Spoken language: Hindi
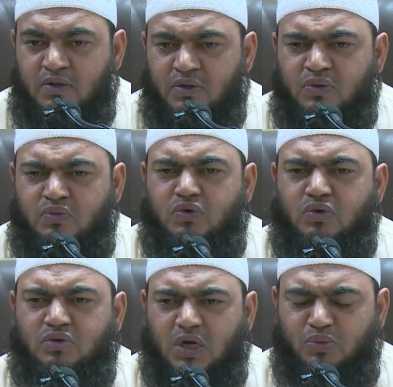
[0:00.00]
तो वो
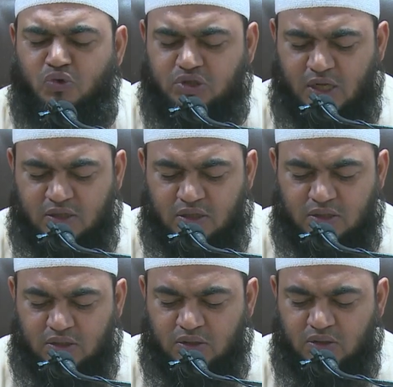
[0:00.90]
थोड़ा मोहतात
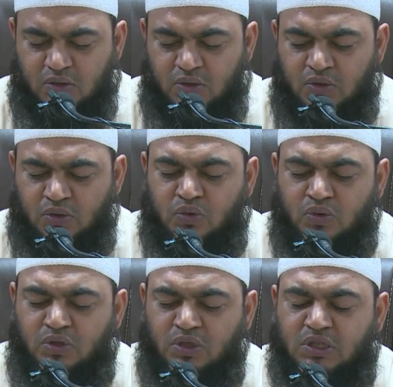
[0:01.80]
रहते हैं
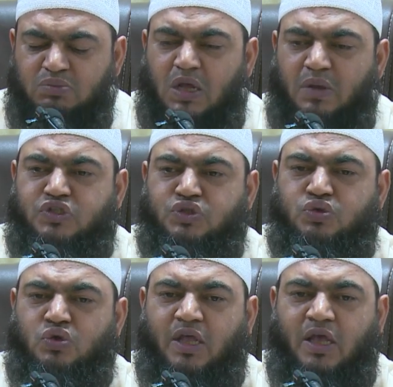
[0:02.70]
तो इन तमाम
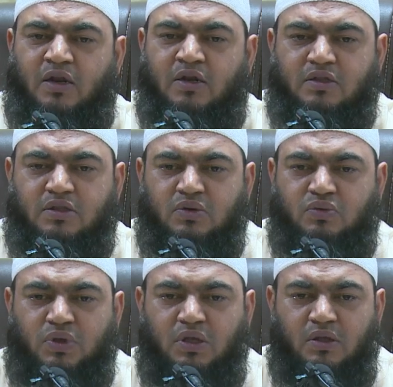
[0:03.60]
चीज़ों का ख्याल रखते
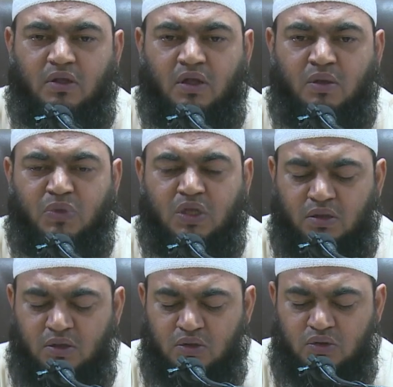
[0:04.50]
हुए
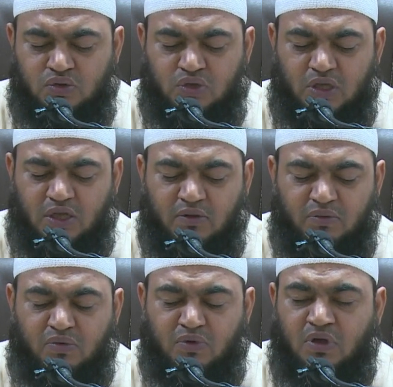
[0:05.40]
हमें जो है
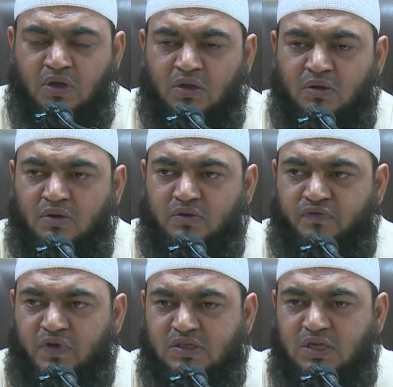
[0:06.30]

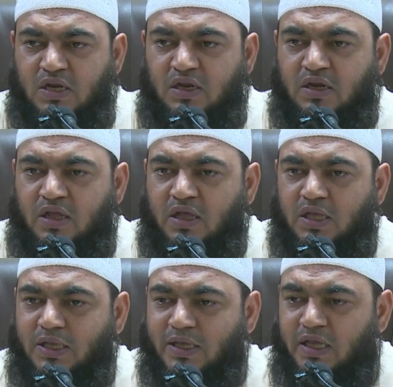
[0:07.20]
फ़ैसला लेना है
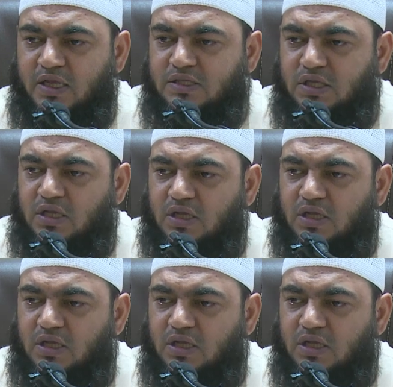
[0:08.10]
कि कैसे